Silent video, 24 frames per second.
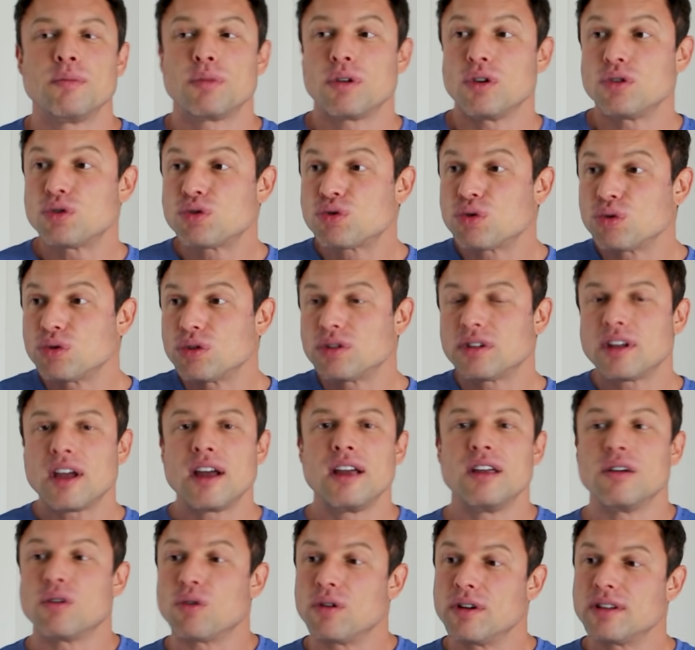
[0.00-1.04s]
Porque o estudo está
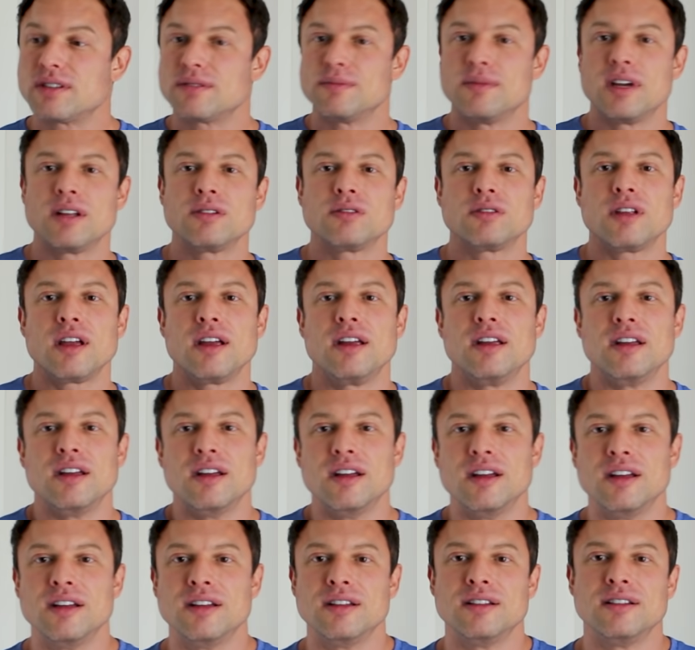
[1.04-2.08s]
aí, o conhecimento está aí.
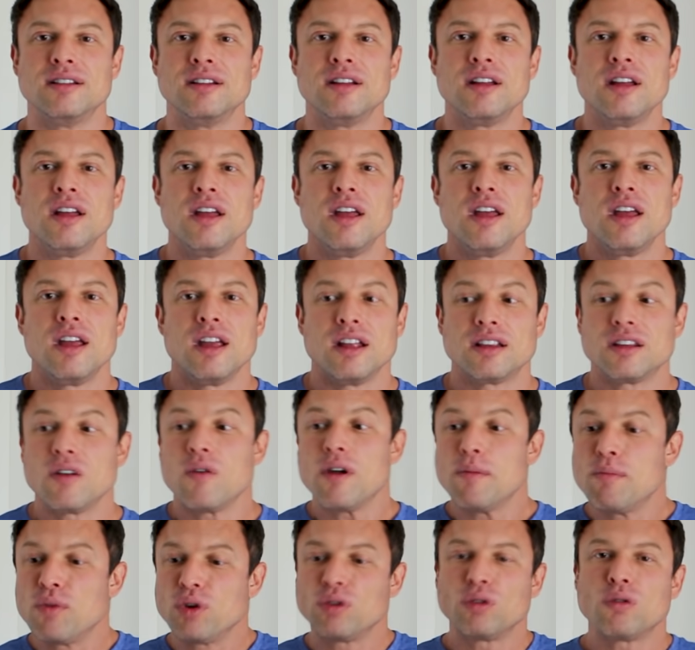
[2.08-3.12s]
Então
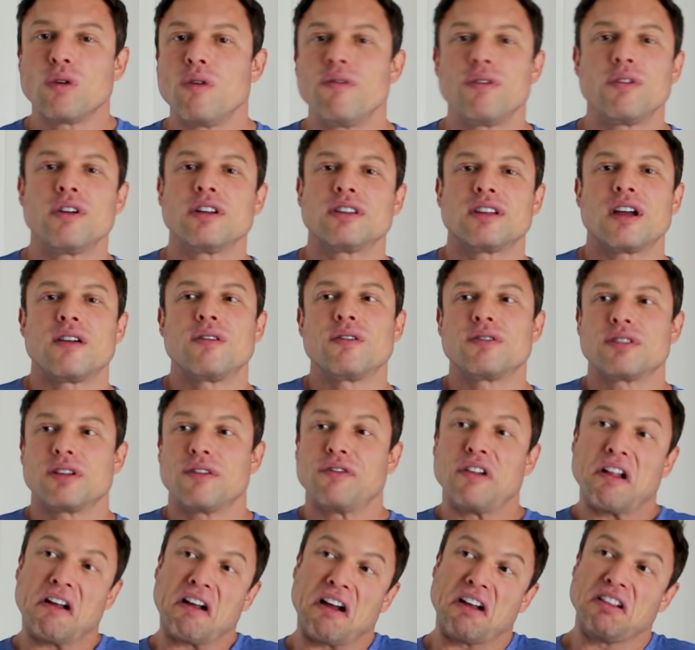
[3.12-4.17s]
é muito confortável você
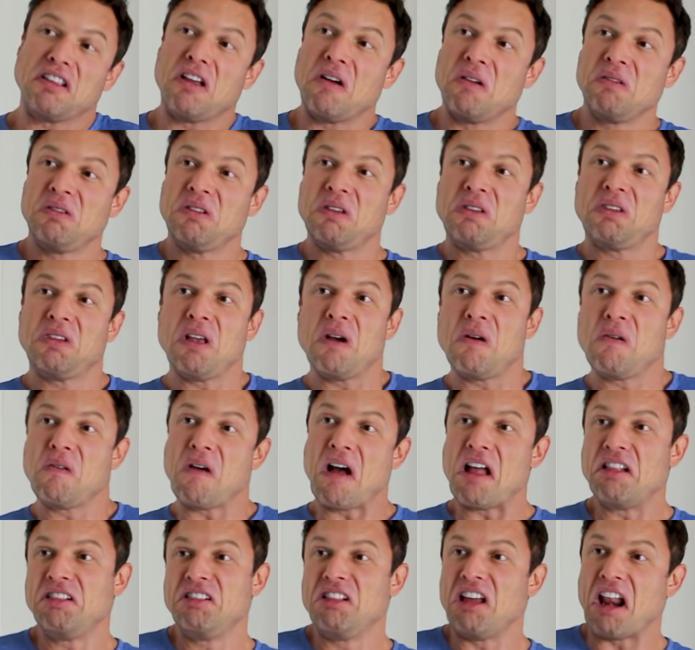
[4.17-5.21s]
falar, cada um no seu
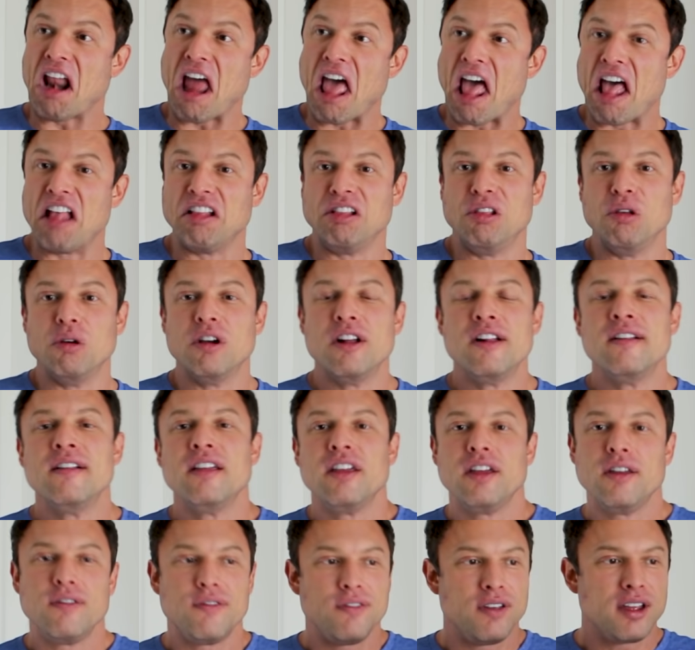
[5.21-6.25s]
quadrado.
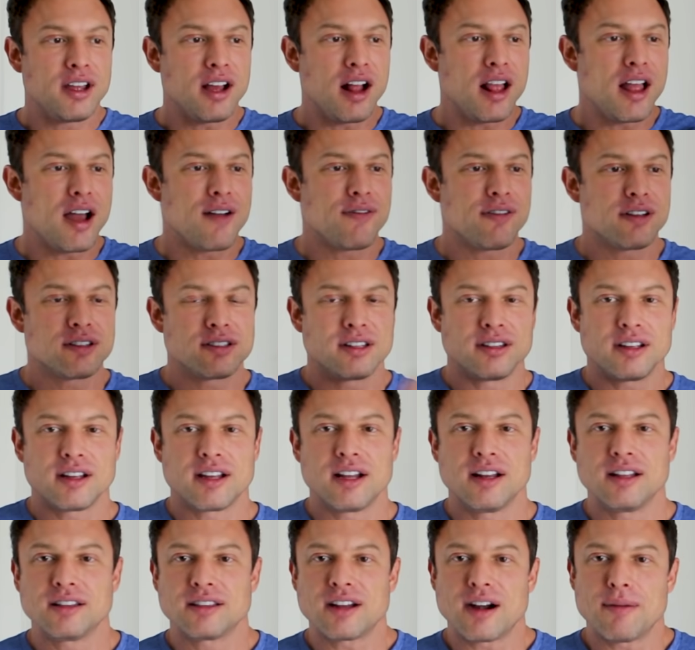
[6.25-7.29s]
E fica lá, fazendo
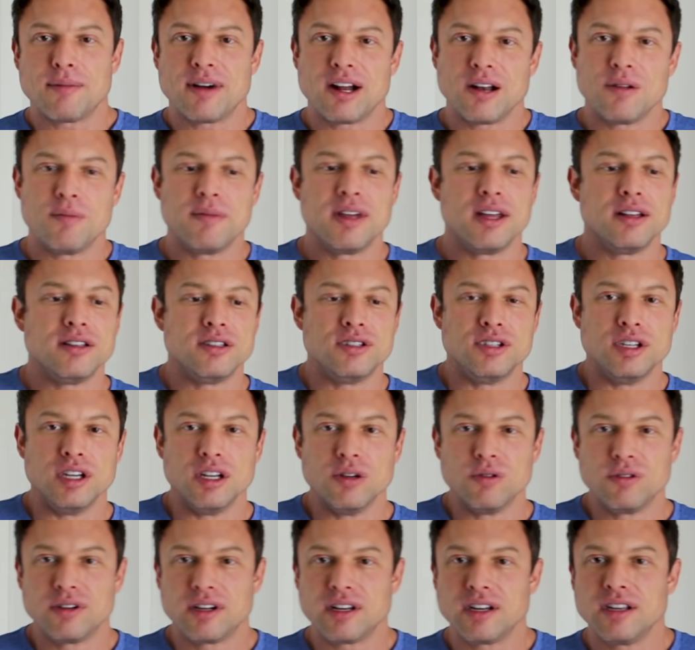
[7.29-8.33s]
aquele trabalho
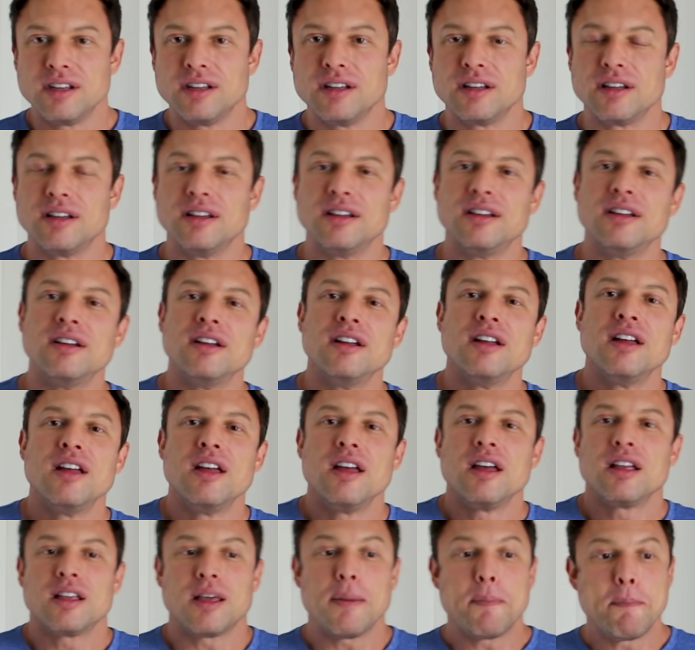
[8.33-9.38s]
medíocre
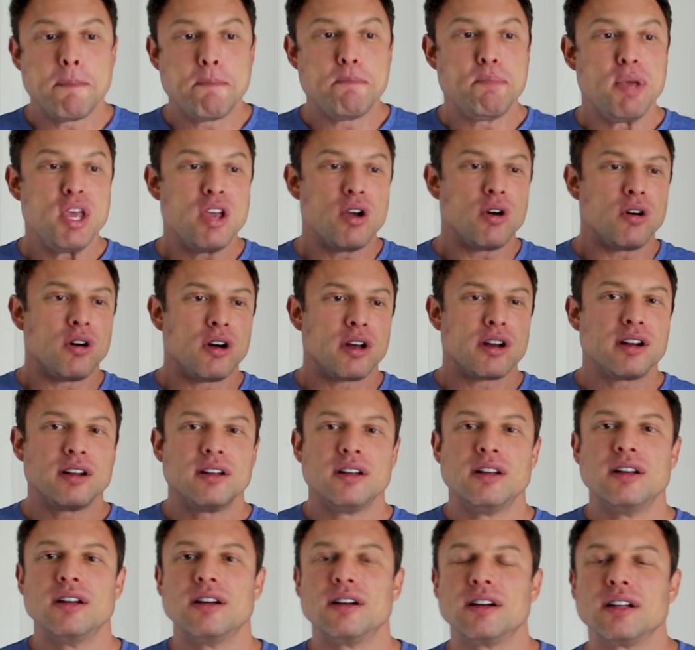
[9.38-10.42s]
que piora
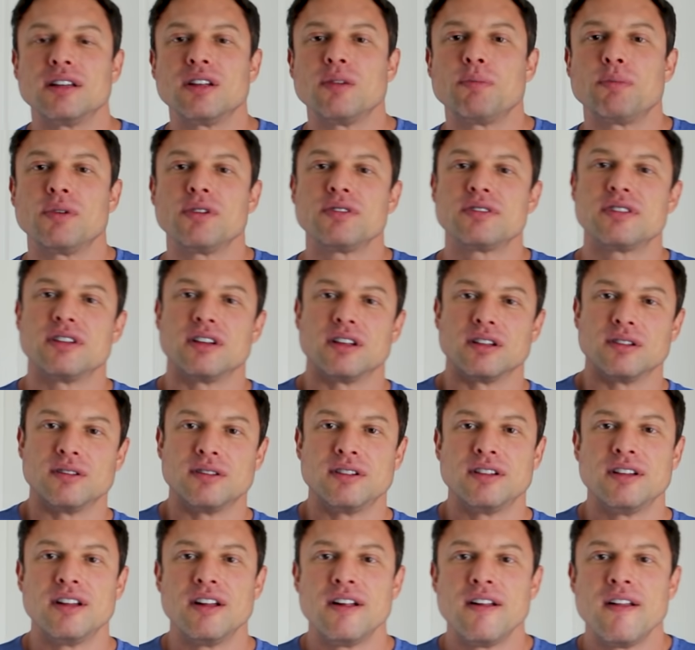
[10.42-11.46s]
ano após ano.
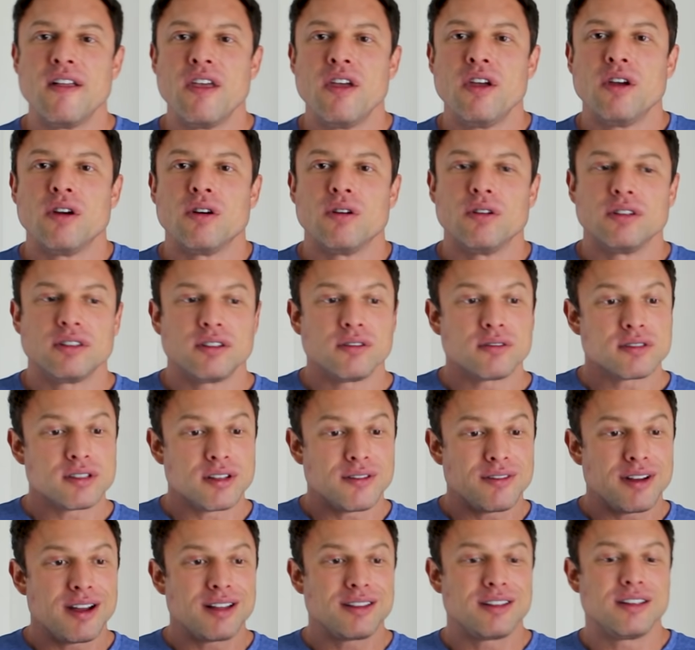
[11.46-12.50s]
Ou então que
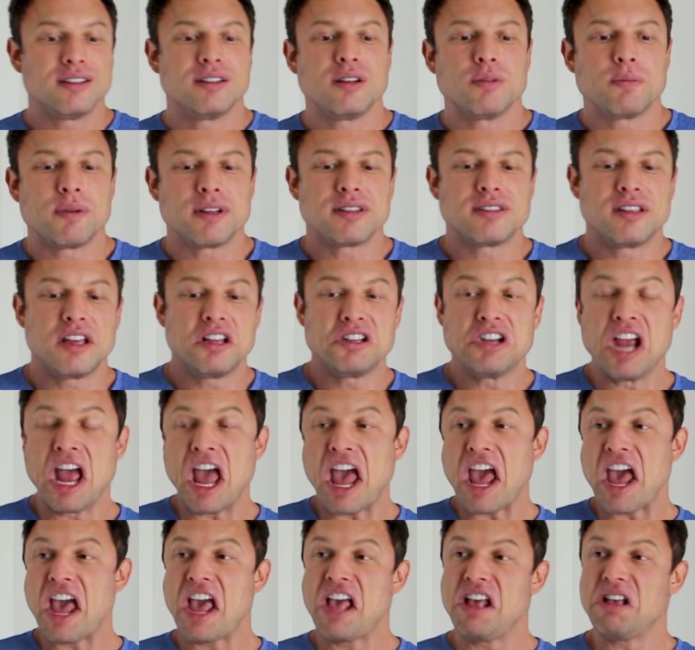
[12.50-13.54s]
você vai atender o paciente,
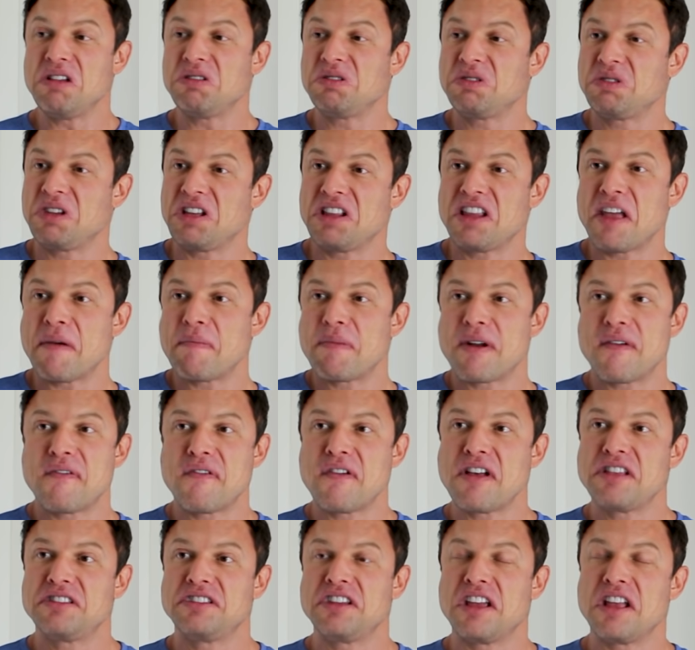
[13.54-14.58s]
é isso que dá para
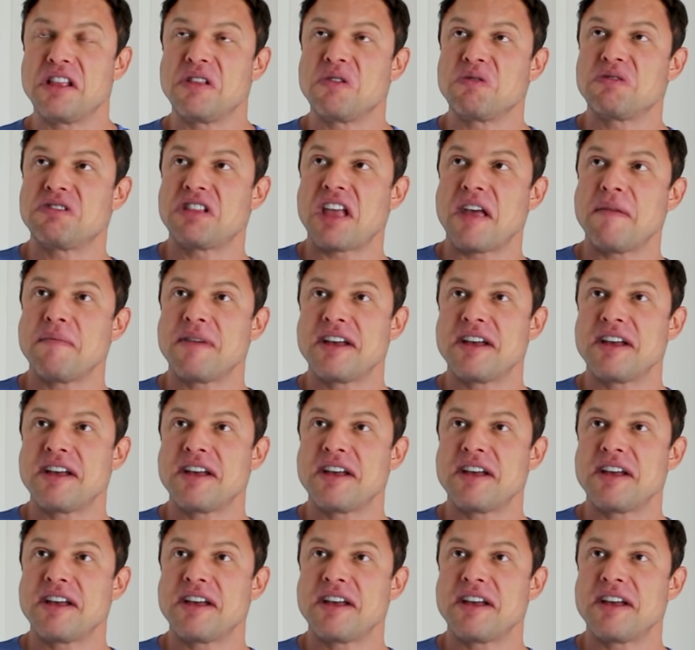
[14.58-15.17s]
fazer, não tem